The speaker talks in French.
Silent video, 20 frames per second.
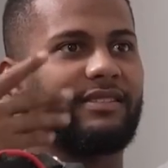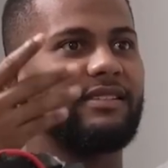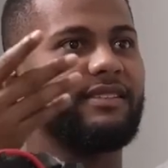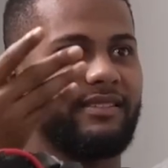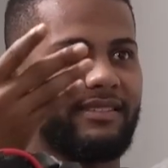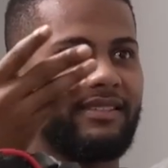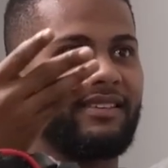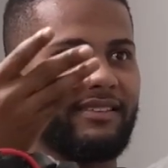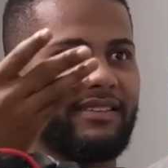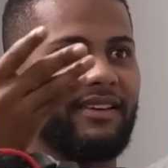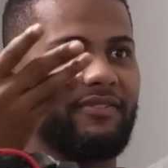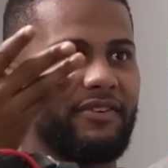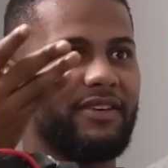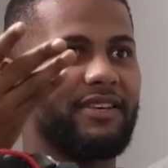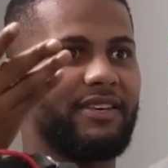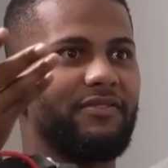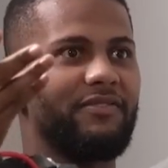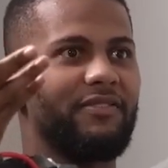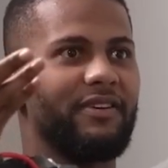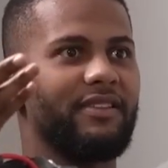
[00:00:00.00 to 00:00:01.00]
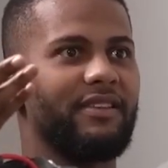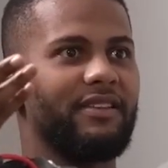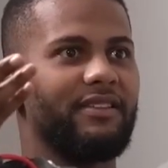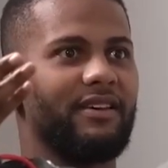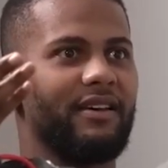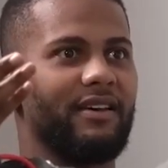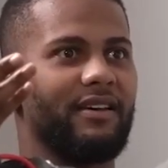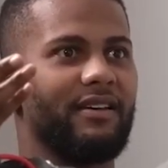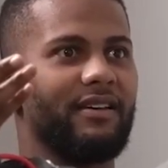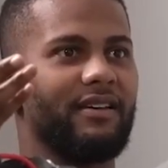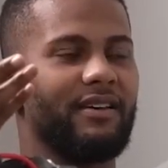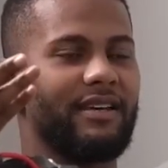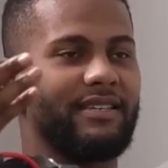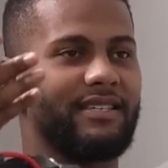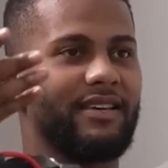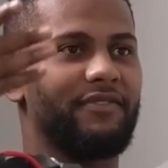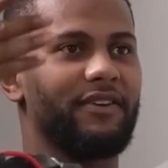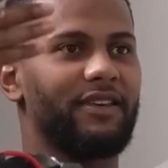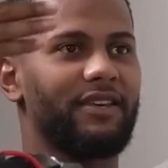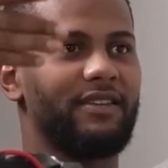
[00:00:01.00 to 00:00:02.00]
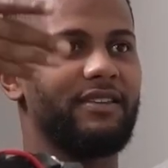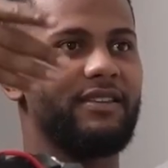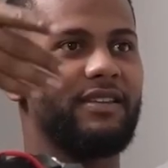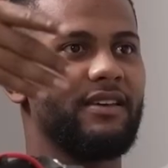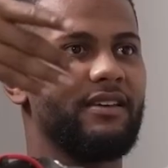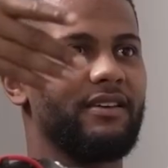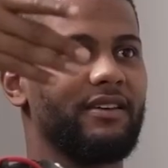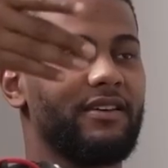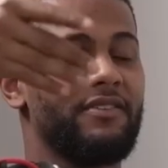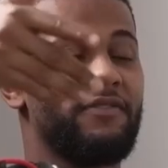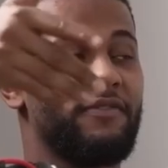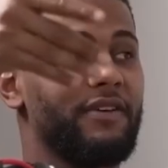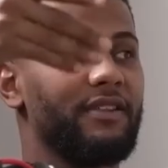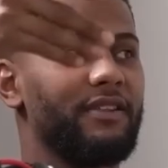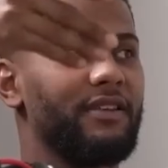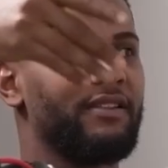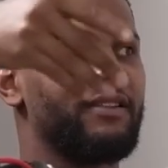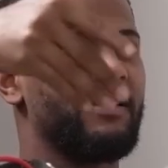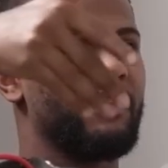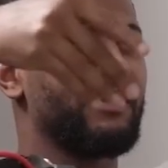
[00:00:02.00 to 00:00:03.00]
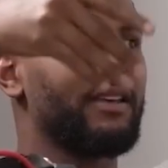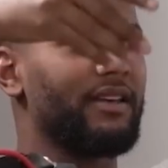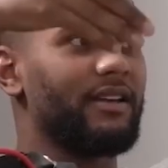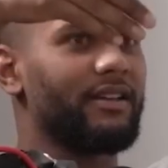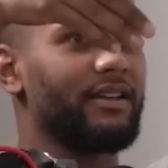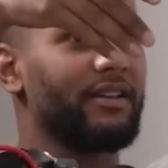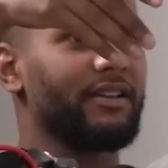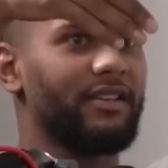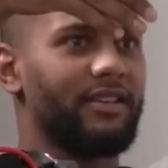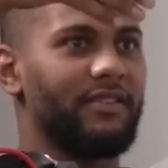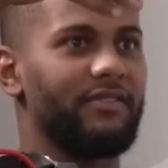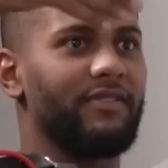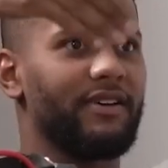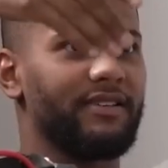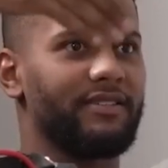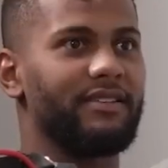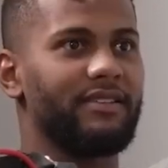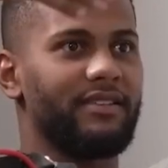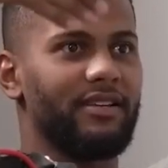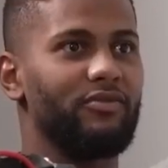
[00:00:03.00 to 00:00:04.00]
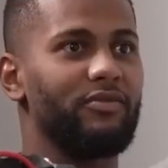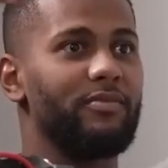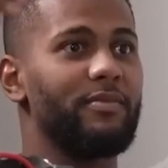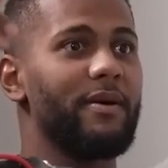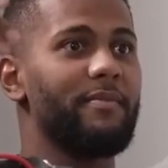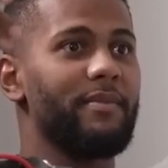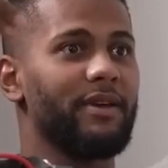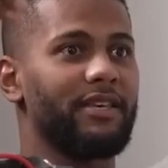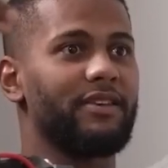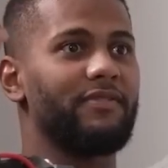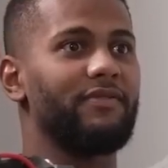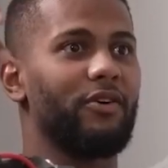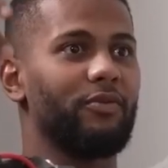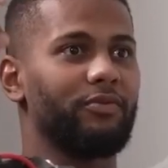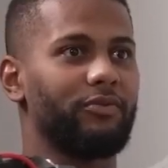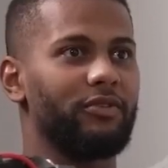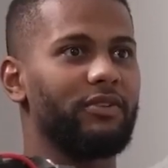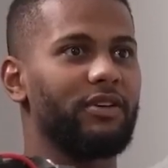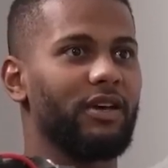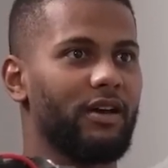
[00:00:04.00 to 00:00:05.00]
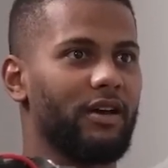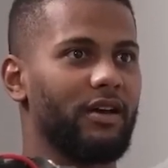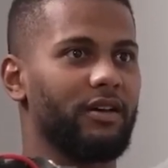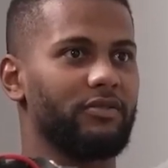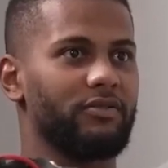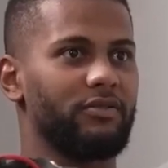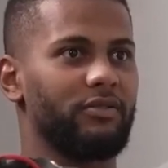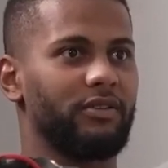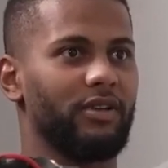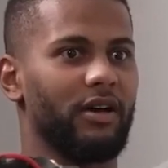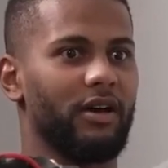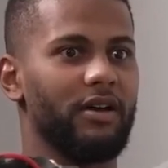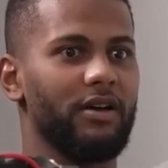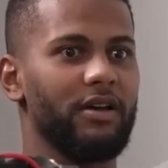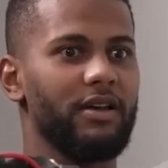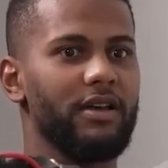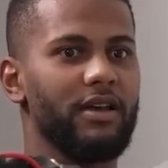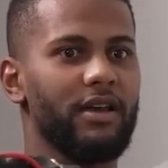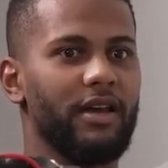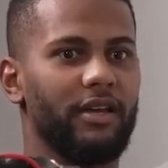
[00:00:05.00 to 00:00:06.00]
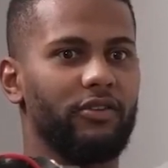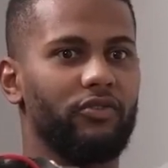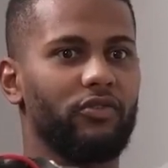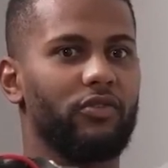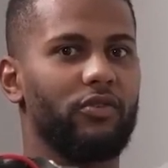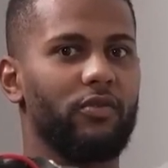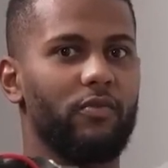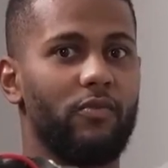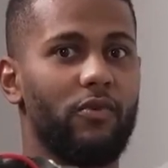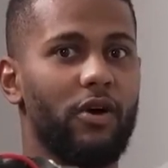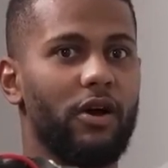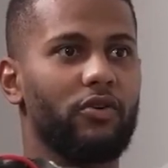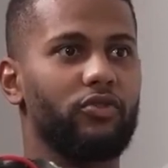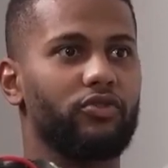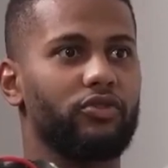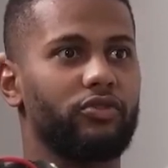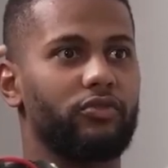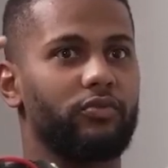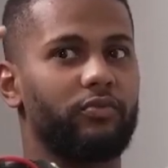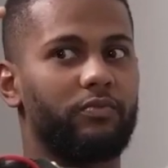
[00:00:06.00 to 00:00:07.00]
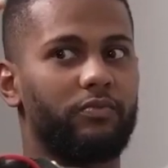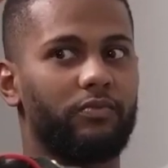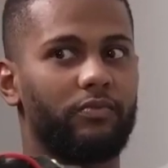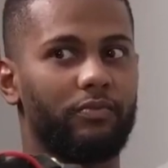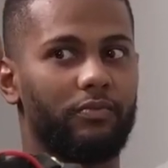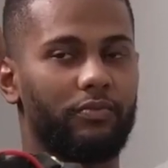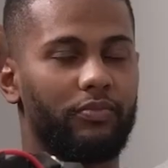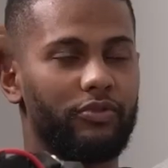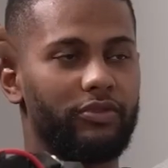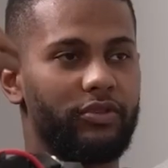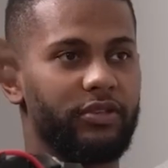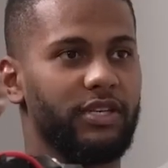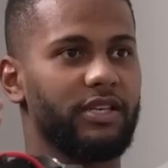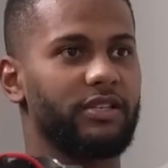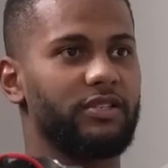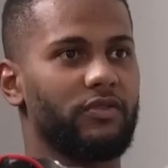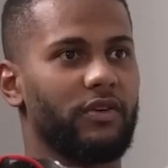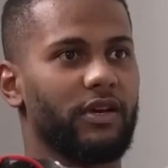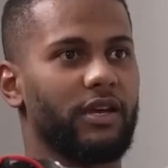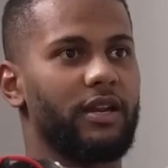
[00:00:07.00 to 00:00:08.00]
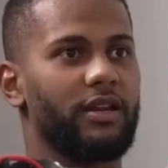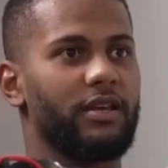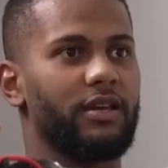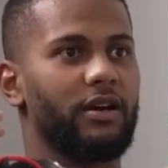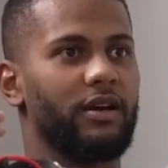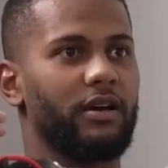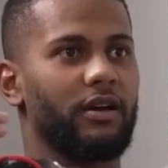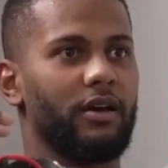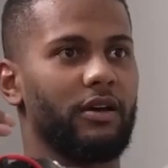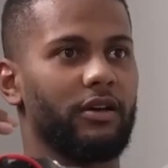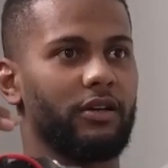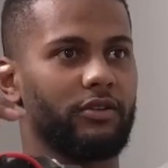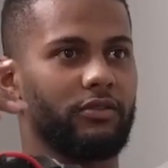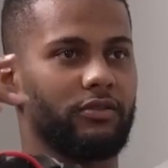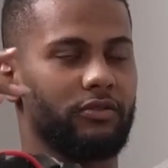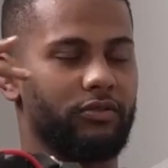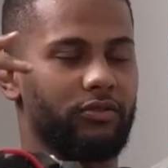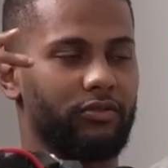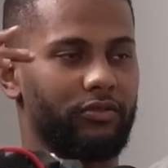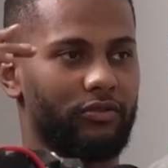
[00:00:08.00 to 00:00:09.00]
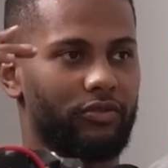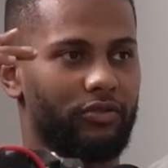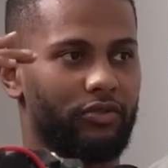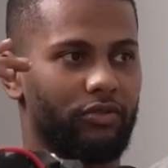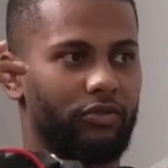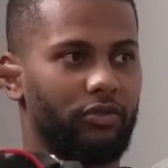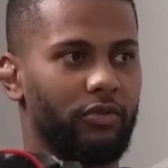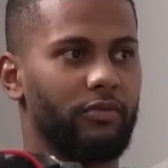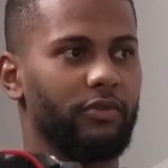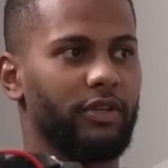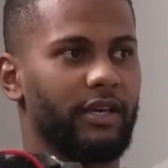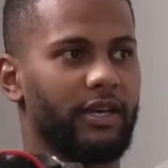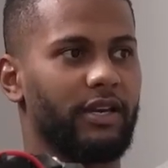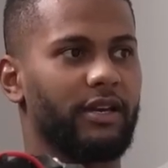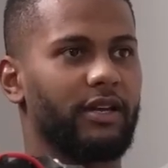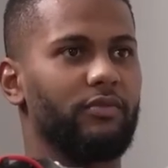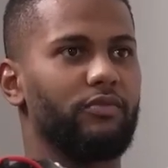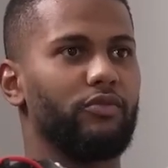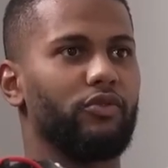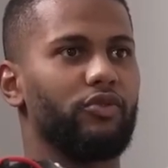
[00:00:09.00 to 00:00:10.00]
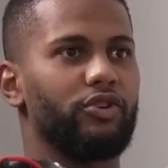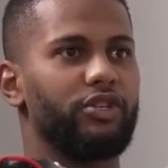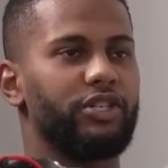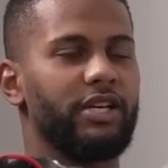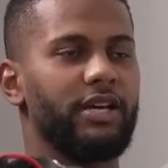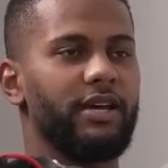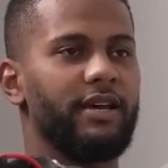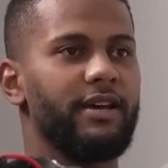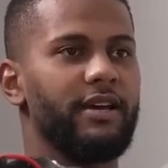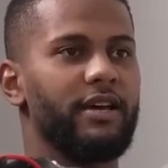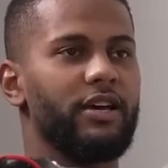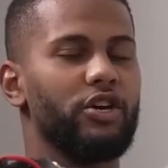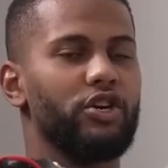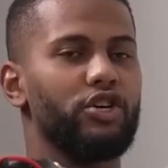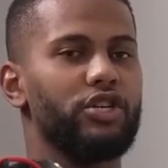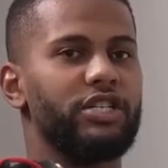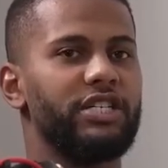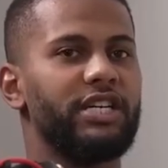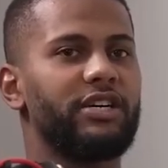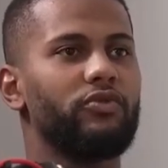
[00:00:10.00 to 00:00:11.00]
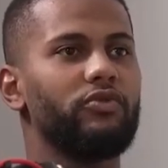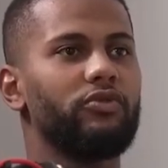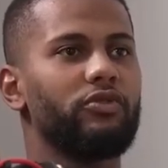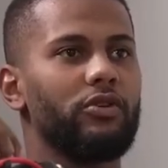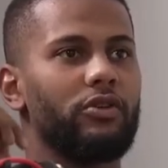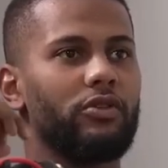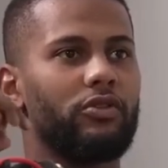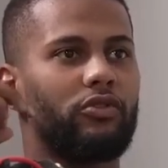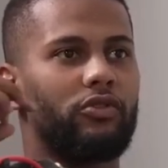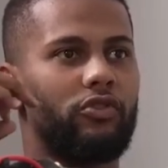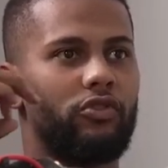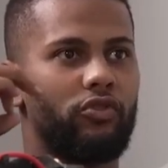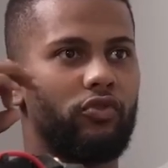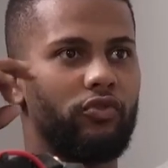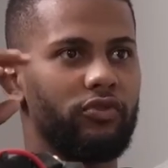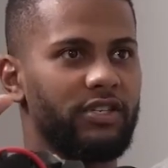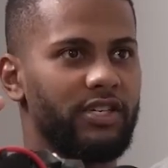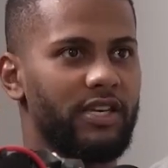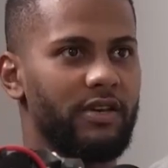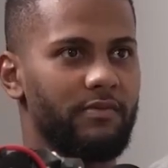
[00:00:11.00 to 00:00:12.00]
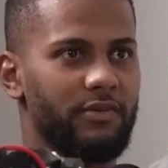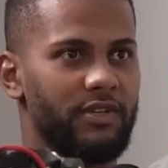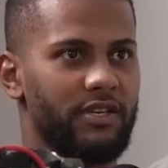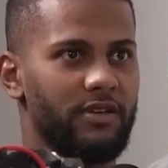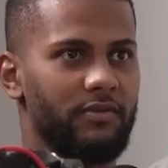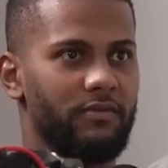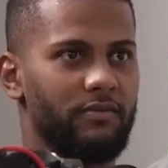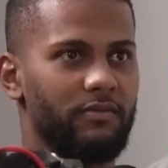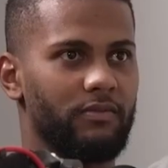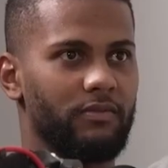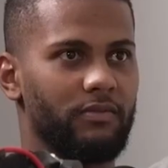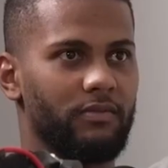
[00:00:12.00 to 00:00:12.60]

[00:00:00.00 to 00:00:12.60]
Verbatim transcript: Ça, ça, fait kiffer d'aider. Et ça fait kiffer d'aider quelqu'un qui va s'aider lui-même et qui va obtenir un résultat. Et donc, moi, quand je pose une question à quelqu'un, que je demande à quelqu'un de me coacher, j'écoute tout ce qu'il me dit